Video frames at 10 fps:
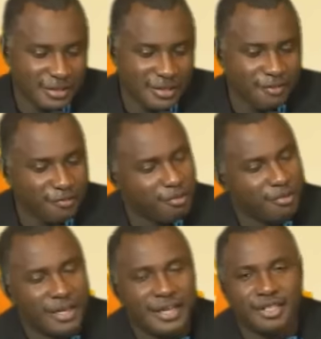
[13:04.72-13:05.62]
il
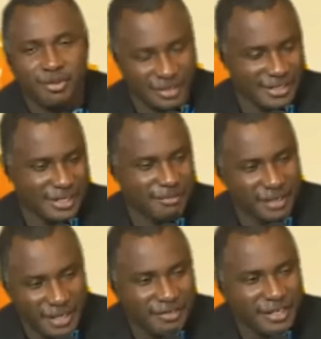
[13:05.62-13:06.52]
faut la troisième
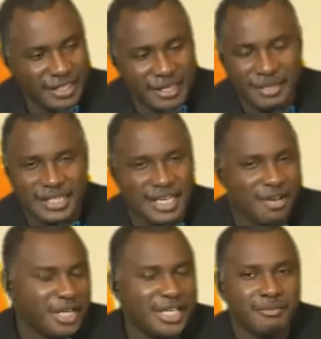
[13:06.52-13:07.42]
et la véritable
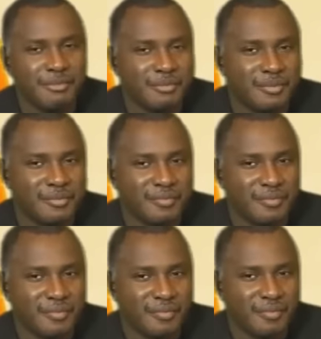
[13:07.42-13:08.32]
catégorie.
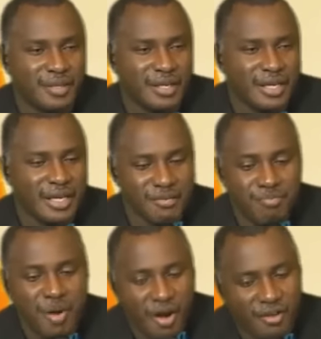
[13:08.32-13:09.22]

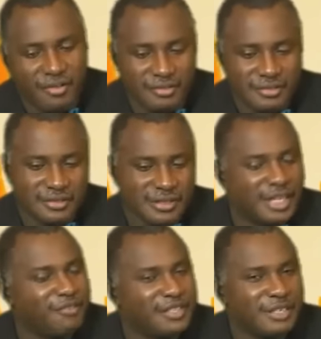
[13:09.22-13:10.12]
Paul
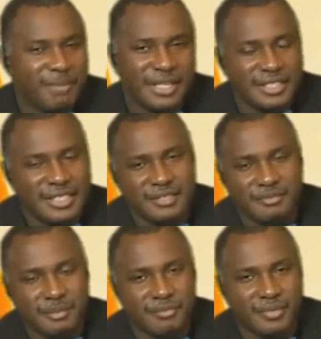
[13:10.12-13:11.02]
en faisait partie.
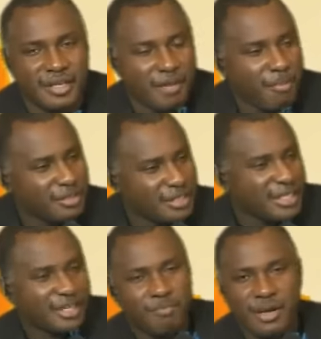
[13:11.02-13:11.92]
Paul dit
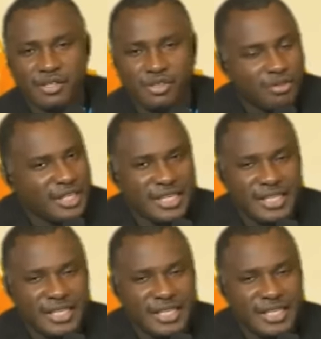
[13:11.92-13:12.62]
quelque part, je suis le dernier des